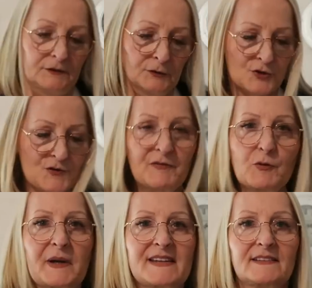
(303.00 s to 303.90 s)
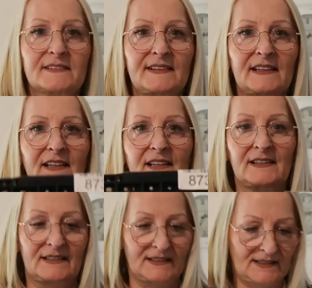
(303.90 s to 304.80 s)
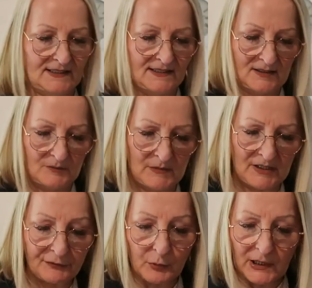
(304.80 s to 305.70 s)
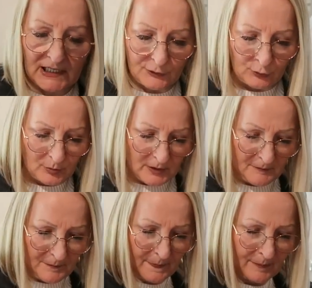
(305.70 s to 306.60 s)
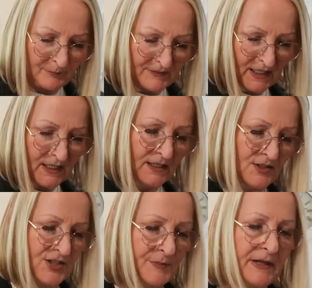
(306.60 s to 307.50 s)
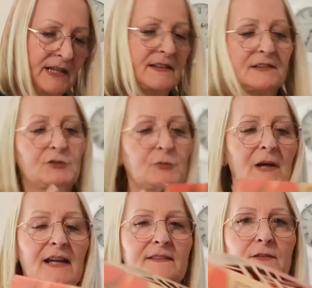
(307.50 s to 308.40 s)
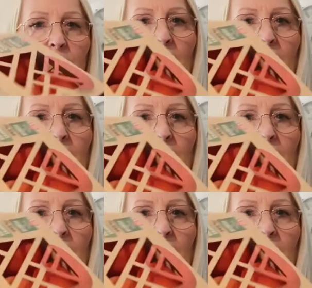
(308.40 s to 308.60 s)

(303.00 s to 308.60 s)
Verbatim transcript: Donc je vais vous présenter les fruits et légumes. J'ai pris des tomates